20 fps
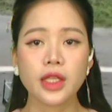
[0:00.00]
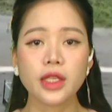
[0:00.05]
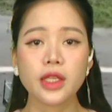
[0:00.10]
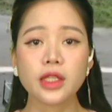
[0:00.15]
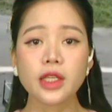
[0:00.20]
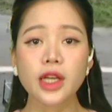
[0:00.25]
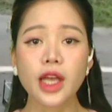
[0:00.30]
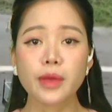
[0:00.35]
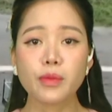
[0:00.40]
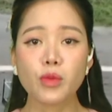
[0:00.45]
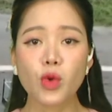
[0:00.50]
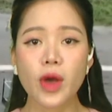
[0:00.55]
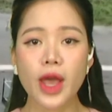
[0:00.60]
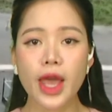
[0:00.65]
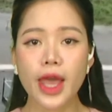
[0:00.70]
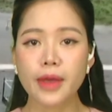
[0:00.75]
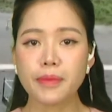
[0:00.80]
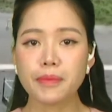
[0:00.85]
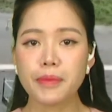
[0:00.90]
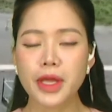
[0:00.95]
Những ngày mùa
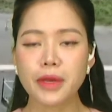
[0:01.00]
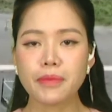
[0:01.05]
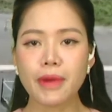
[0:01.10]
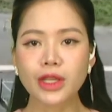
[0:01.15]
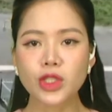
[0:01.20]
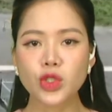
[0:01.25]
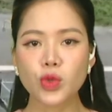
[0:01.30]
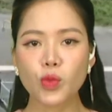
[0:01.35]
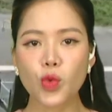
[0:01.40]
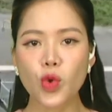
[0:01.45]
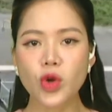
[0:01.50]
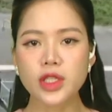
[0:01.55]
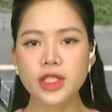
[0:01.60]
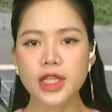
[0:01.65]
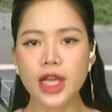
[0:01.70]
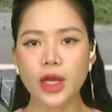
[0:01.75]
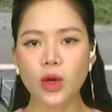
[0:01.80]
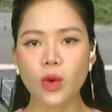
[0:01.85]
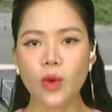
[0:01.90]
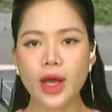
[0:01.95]
hè, miền Bắc Trung Quốc
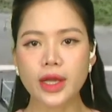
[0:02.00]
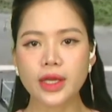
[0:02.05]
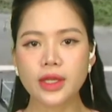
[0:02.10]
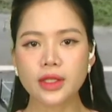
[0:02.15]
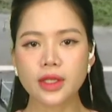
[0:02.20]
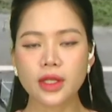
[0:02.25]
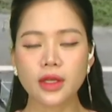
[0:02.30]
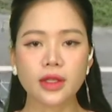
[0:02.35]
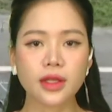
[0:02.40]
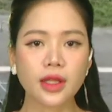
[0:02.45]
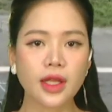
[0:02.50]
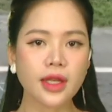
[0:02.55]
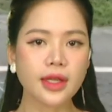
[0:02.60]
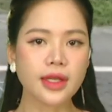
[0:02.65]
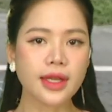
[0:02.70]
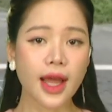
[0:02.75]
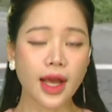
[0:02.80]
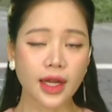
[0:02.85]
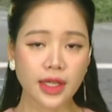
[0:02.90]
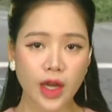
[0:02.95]
trải qua đợt thời
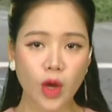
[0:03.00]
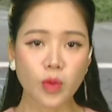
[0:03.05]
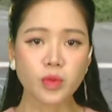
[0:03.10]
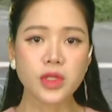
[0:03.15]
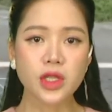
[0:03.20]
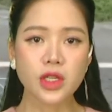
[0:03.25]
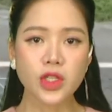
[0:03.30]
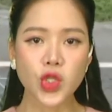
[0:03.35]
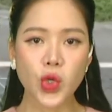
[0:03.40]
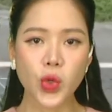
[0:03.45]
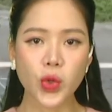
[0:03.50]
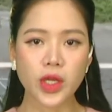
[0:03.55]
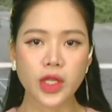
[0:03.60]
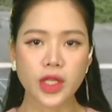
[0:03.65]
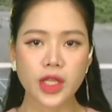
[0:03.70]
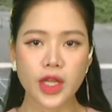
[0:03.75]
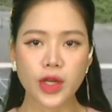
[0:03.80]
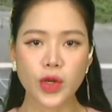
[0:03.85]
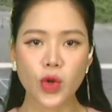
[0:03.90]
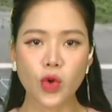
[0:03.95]
tiết nắng nóng dữ dội,
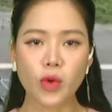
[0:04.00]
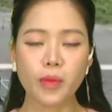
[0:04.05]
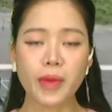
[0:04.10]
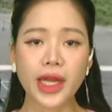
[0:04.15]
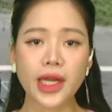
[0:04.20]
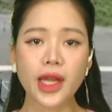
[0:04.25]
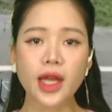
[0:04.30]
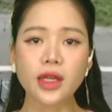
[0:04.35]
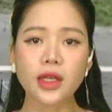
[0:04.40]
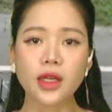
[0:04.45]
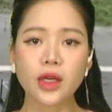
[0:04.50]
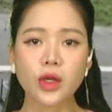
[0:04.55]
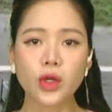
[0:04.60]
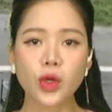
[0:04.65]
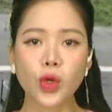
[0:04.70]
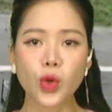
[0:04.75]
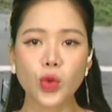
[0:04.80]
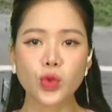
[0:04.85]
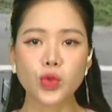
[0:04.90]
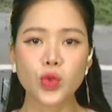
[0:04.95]
nhiệt độ mặt đất
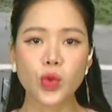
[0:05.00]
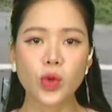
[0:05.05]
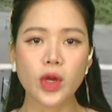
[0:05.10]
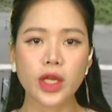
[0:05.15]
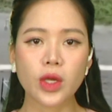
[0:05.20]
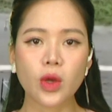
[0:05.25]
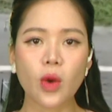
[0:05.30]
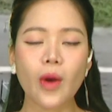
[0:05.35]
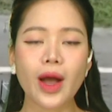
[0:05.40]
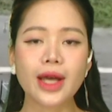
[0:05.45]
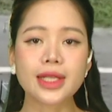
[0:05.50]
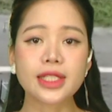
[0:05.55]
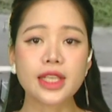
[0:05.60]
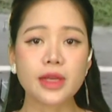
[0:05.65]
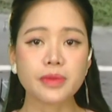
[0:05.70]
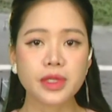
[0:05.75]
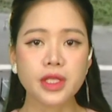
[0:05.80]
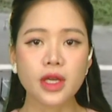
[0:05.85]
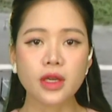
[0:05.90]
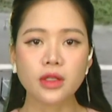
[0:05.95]
ở khu du lịch Hỏa
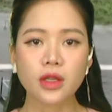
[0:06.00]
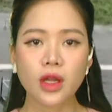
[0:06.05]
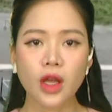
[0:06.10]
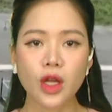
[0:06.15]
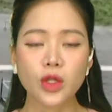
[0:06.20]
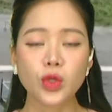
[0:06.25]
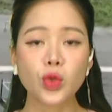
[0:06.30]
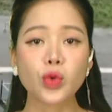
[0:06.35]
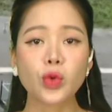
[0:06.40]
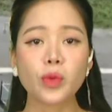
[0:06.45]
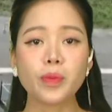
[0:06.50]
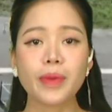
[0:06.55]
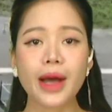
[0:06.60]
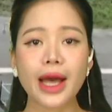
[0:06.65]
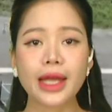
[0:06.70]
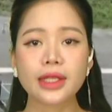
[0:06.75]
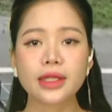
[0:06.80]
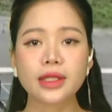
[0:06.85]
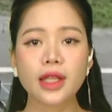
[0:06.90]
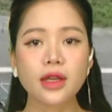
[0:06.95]
Diệm Sơn,
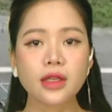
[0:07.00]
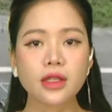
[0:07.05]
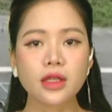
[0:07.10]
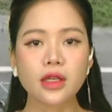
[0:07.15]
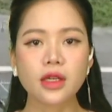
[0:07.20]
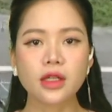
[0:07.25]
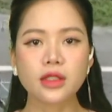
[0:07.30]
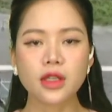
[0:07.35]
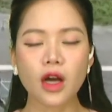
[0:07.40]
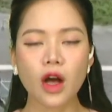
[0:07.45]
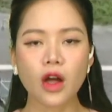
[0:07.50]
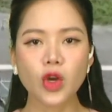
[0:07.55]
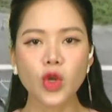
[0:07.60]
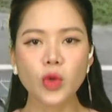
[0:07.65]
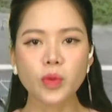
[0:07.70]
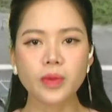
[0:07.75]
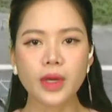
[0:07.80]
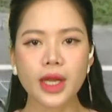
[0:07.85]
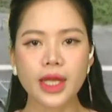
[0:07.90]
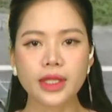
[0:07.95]
Turupan, Tân Cương có
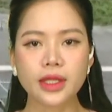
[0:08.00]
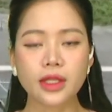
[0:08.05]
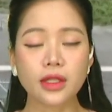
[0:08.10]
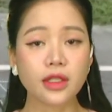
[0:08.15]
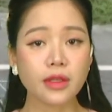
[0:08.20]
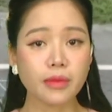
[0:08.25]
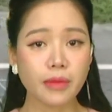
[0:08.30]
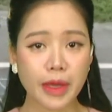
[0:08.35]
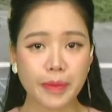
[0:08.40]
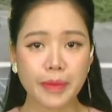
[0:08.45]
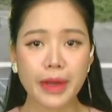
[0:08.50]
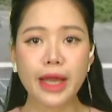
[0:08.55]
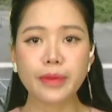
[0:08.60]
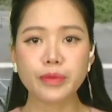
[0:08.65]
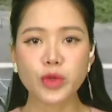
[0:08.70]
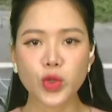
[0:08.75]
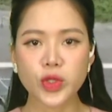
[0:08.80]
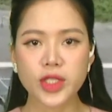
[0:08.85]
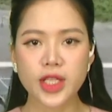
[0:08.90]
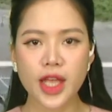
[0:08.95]
lúc lên tới
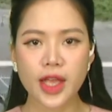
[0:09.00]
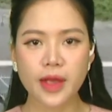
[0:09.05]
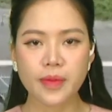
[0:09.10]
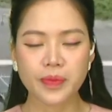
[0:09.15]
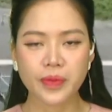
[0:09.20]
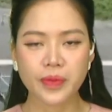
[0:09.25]
75 độ C.